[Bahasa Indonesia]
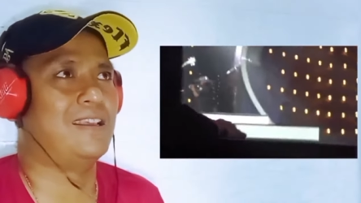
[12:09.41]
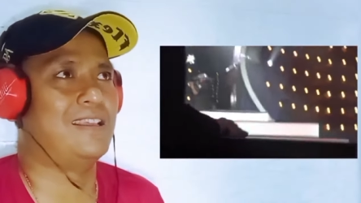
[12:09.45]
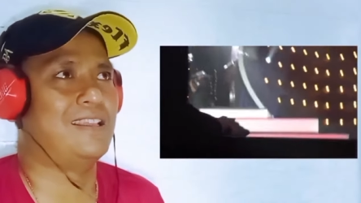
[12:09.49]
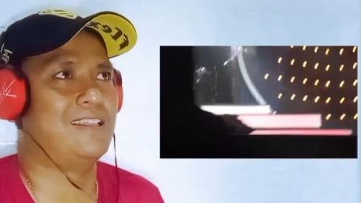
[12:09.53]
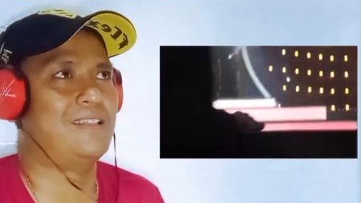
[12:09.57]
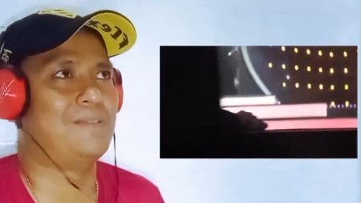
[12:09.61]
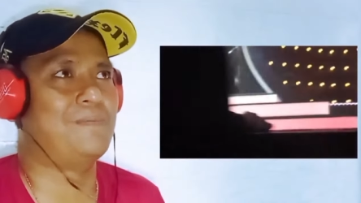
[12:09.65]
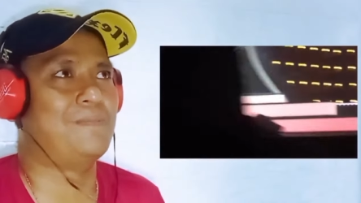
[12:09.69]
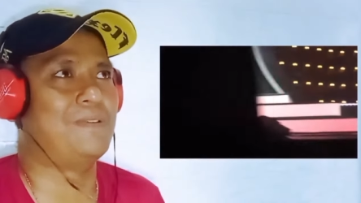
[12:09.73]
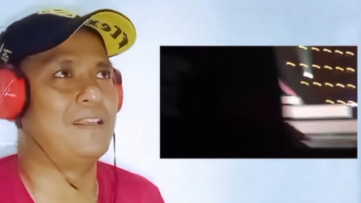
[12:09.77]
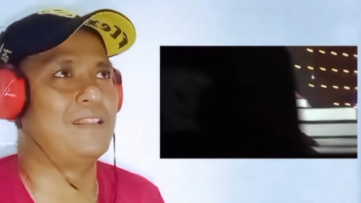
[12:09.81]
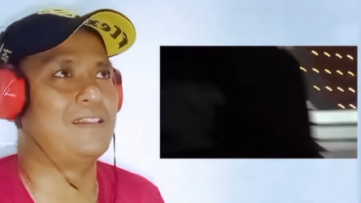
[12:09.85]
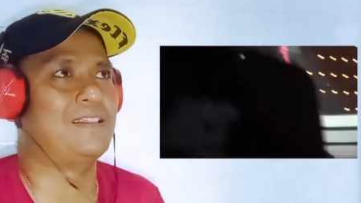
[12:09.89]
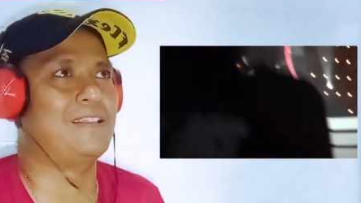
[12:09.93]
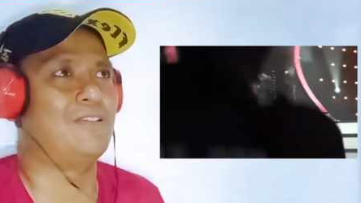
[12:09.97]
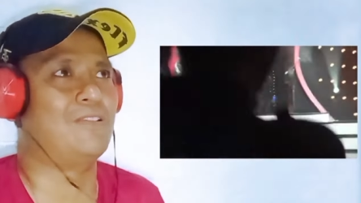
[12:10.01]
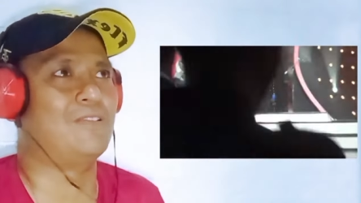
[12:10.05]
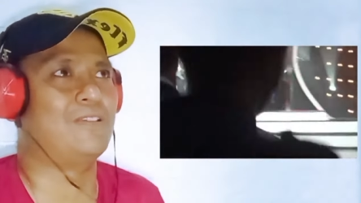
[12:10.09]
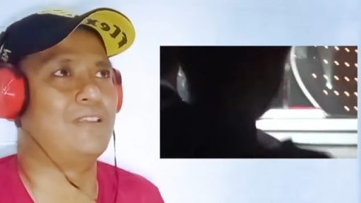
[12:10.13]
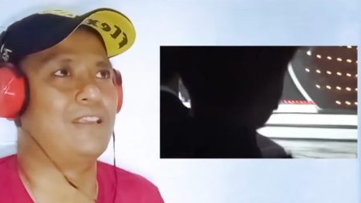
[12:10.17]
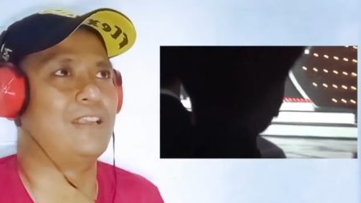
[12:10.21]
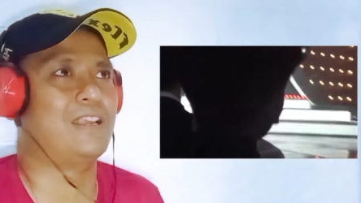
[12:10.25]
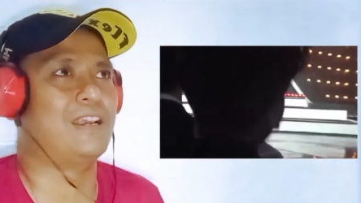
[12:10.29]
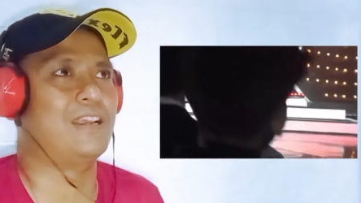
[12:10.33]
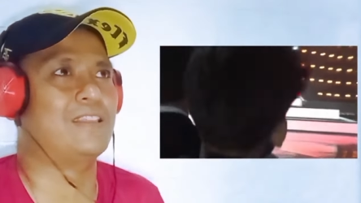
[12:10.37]
kita melihatnya
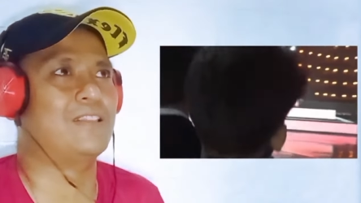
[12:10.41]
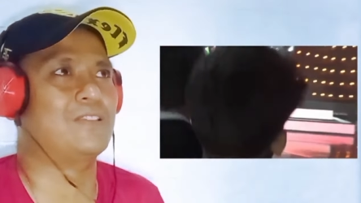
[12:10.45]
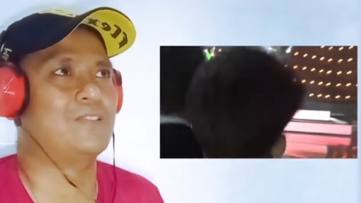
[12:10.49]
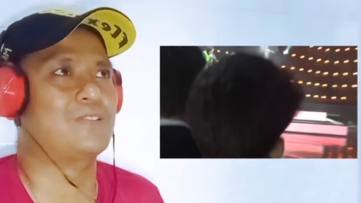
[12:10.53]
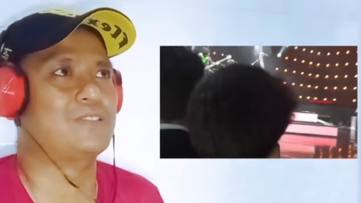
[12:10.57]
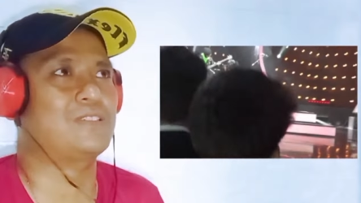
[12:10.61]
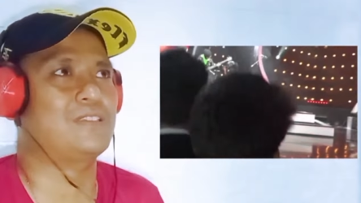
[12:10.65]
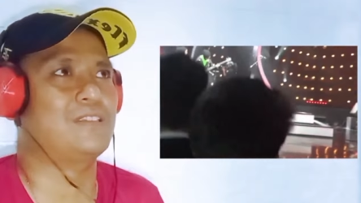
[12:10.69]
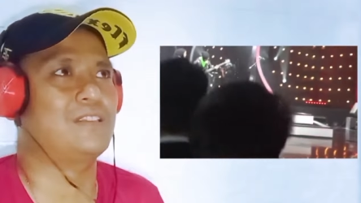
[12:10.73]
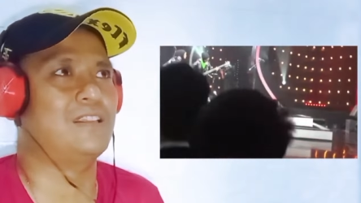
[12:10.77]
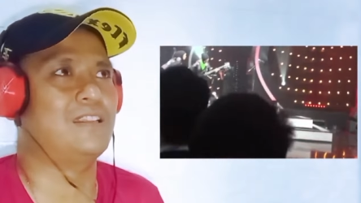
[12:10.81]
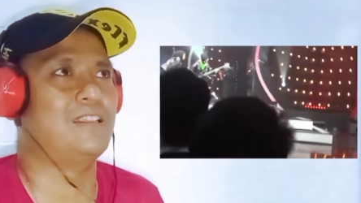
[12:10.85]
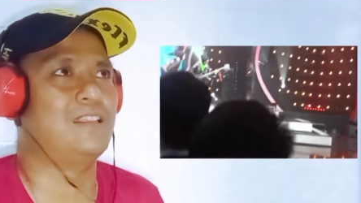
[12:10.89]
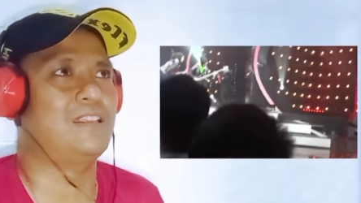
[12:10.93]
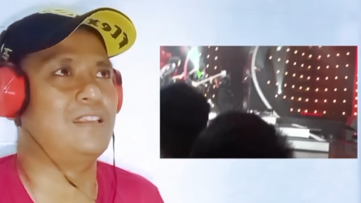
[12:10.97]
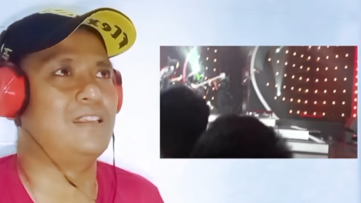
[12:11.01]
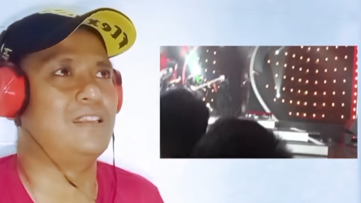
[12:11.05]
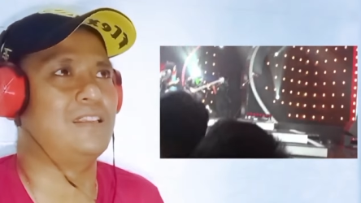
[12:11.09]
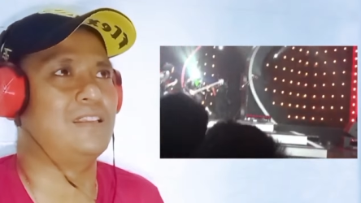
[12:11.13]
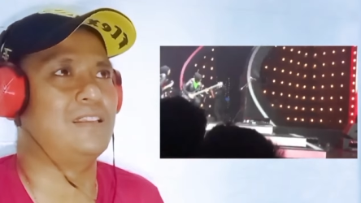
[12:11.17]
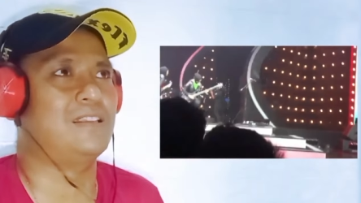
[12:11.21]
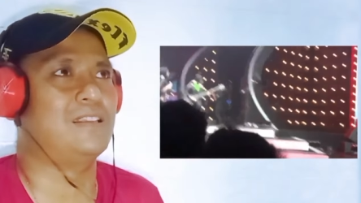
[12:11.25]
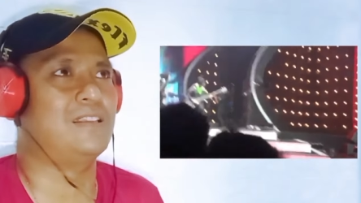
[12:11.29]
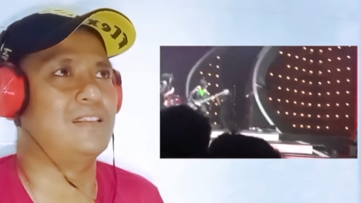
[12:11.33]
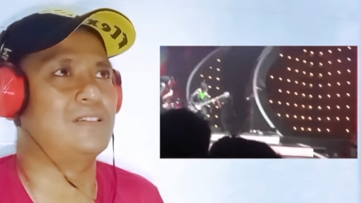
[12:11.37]
logikanya itu sendiri
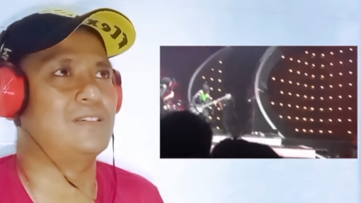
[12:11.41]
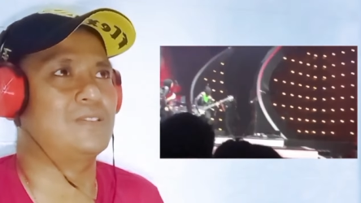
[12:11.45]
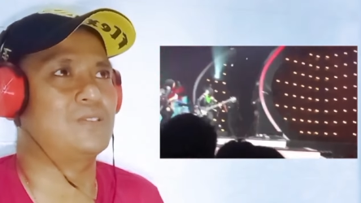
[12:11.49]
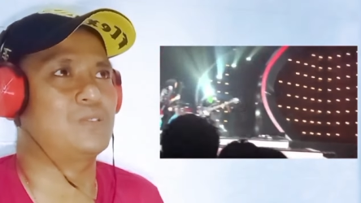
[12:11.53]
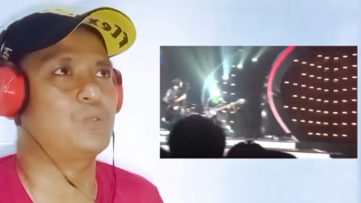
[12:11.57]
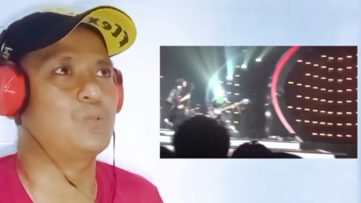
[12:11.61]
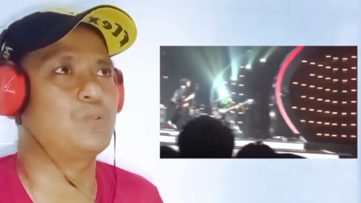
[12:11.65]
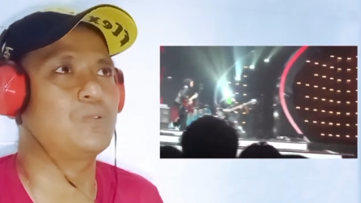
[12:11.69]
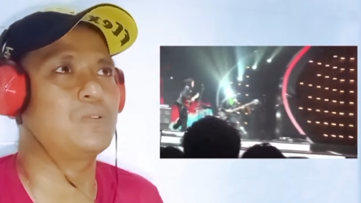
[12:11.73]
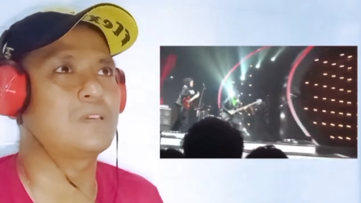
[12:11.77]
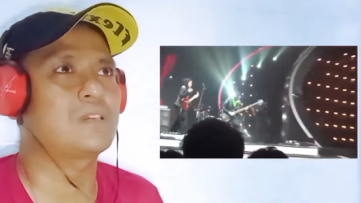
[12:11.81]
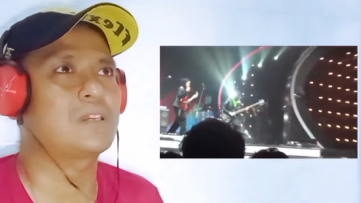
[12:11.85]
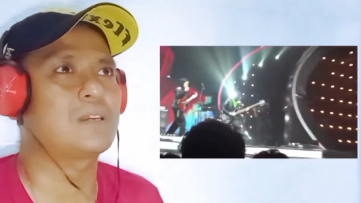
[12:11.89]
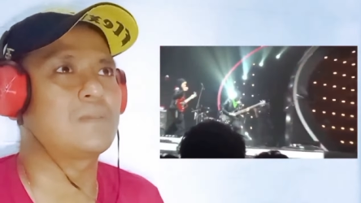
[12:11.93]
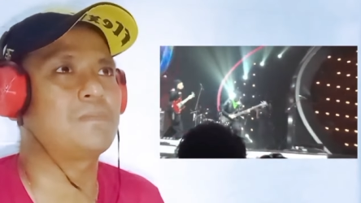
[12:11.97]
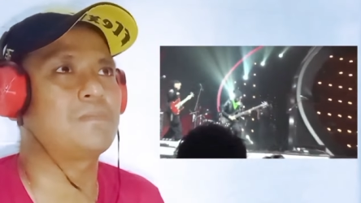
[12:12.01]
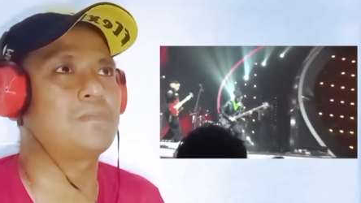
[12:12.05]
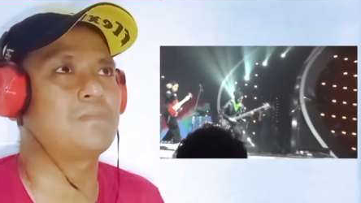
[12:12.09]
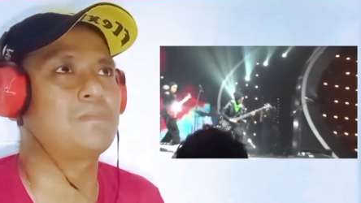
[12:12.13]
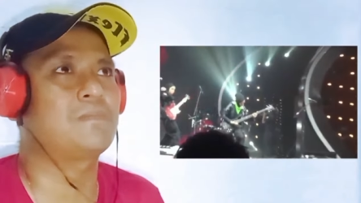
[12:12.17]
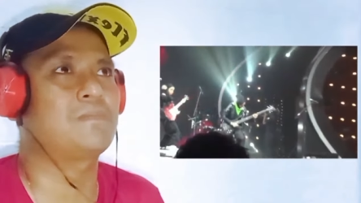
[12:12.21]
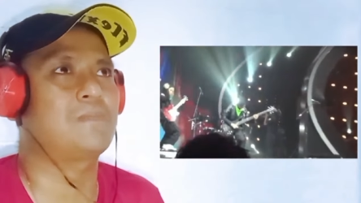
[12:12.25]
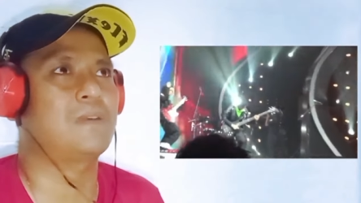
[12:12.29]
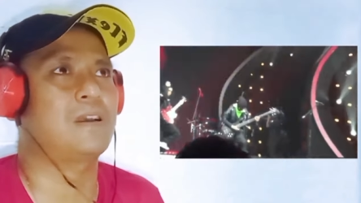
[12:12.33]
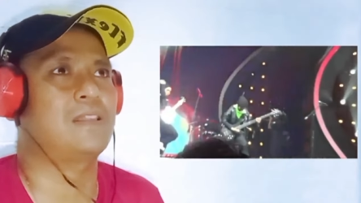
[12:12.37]

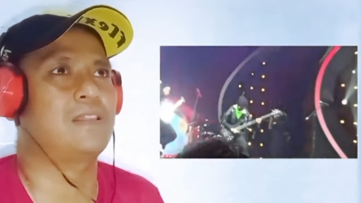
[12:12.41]
sungkem